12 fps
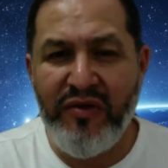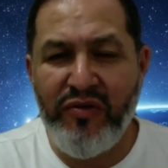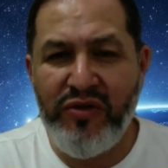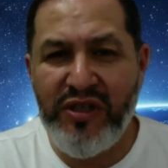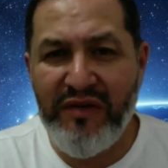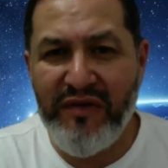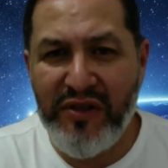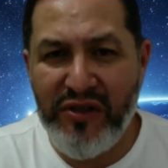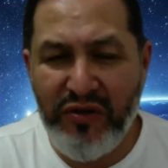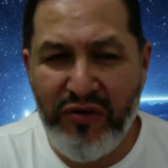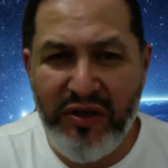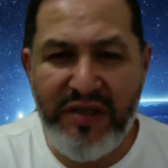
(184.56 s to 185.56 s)
do dia
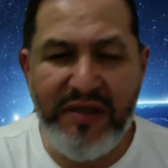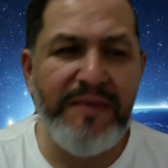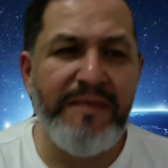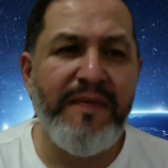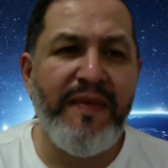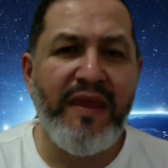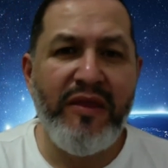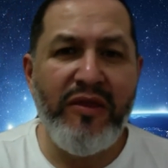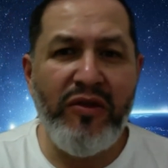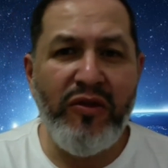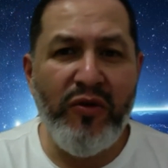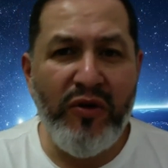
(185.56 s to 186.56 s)
22,
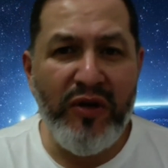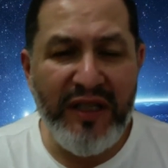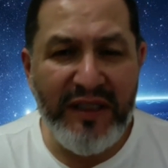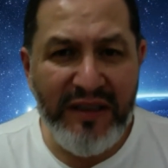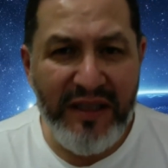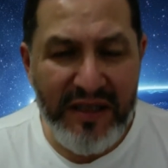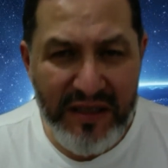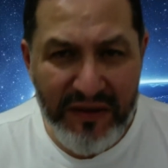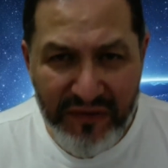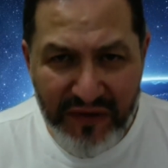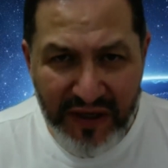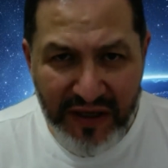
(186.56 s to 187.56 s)
toda
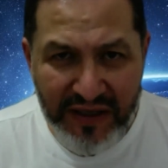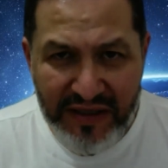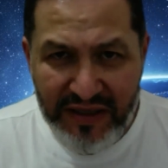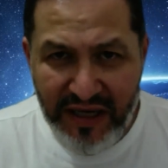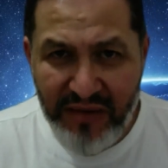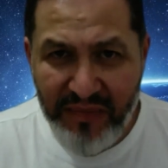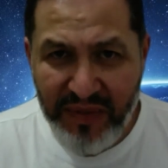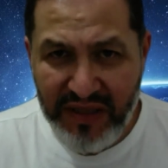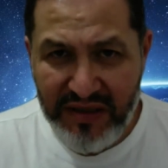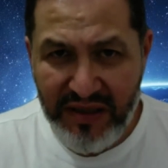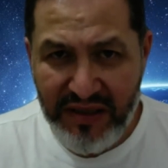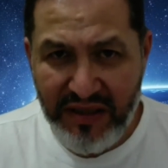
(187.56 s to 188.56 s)
terça-feira, sempre
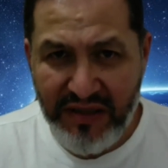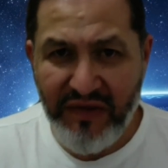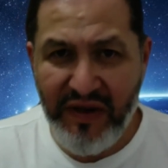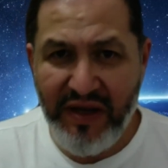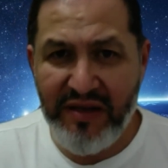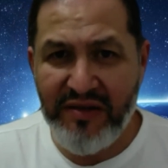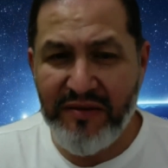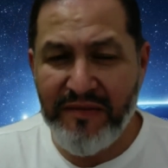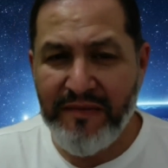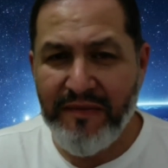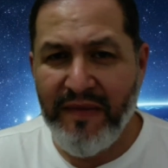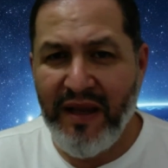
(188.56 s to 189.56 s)
às terças-feiras,
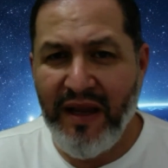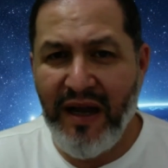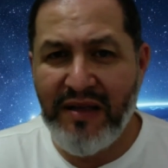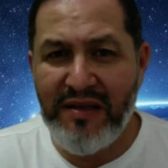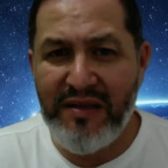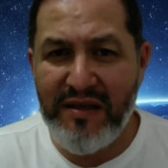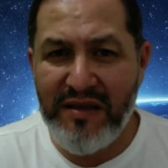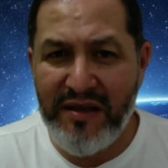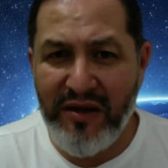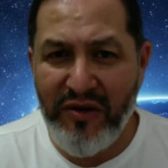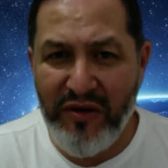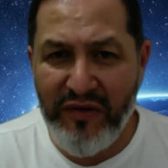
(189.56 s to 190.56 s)
às
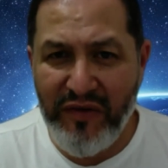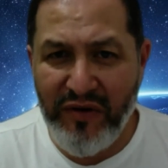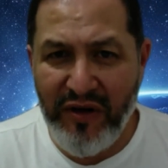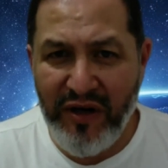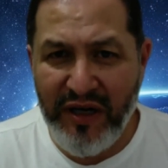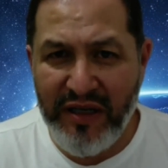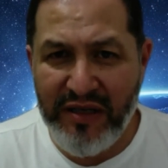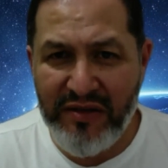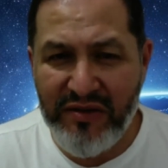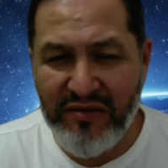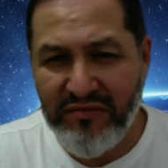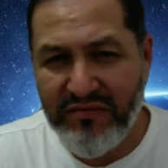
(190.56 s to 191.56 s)
19
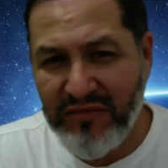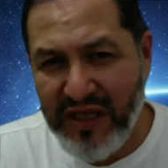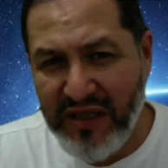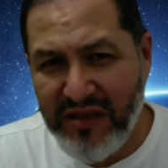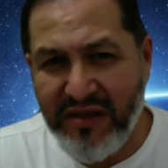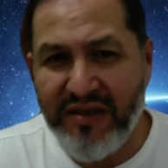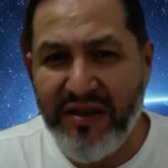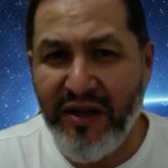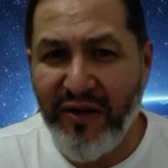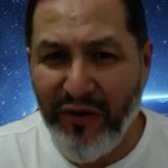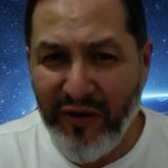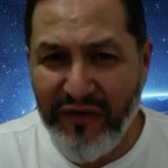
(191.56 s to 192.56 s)
horas e
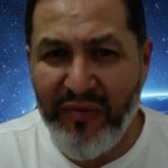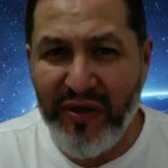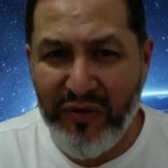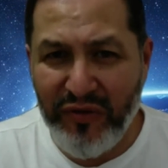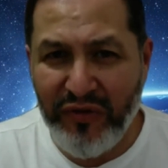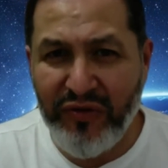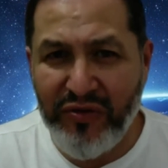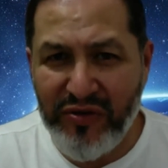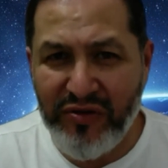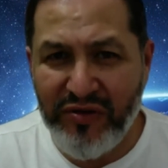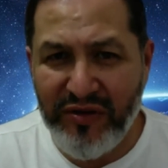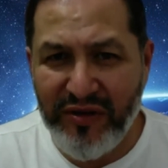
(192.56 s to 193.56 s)
19
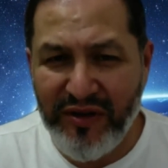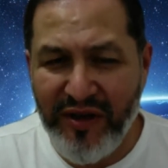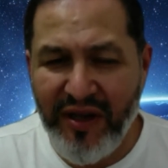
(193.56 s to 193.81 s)
minutos,